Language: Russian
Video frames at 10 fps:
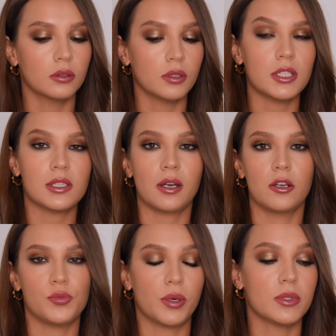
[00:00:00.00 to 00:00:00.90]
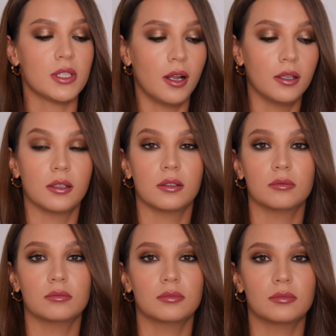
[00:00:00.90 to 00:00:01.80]
Не стараюсь прям идеально
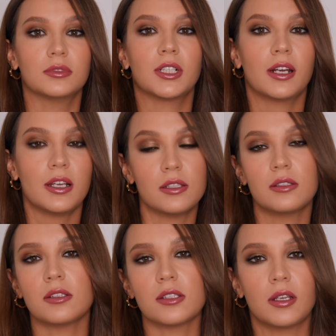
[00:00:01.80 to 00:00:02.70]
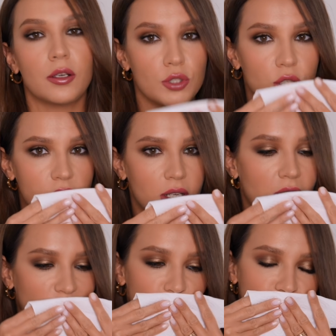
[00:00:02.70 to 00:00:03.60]
закрасить, не стараюсь
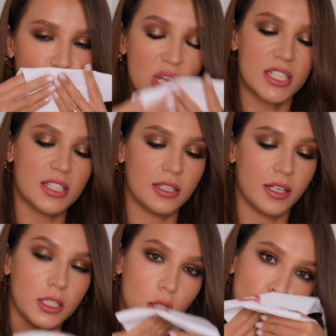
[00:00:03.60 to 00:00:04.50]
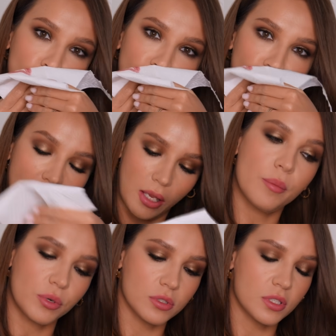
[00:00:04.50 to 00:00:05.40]
идеально стереть.
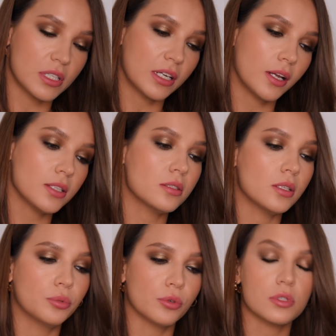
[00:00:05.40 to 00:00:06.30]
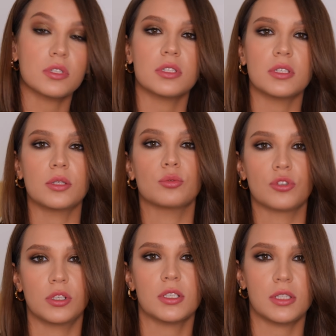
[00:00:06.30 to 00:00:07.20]
Просто закрасить и просто стереть
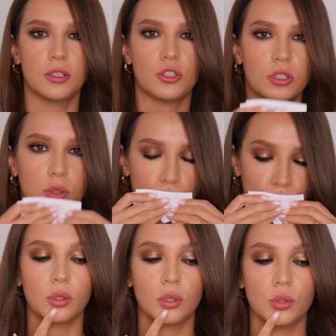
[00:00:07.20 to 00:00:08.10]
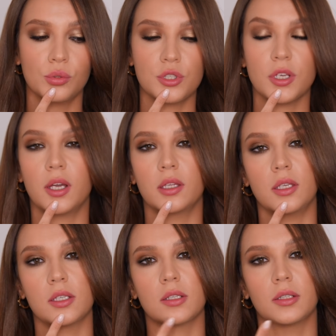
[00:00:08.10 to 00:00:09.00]
уже достаточно. Но уже от
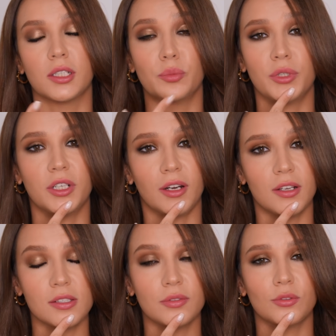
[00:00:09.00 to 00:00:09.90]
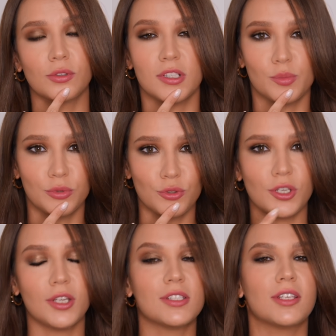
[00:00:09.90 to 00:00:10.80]
нескольких прикрасов у нас
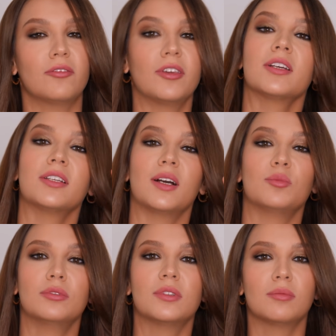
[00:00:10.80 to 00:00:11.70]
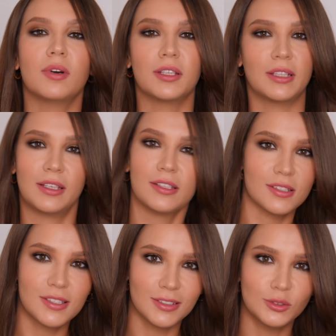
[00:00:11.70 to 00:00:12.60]
получается эффект, как будто бы они такие
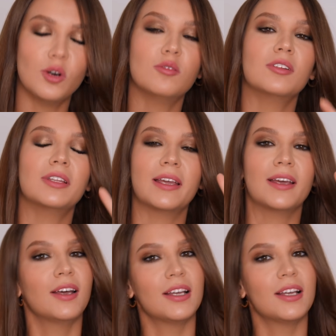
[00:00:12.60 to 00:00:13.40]
зацелованные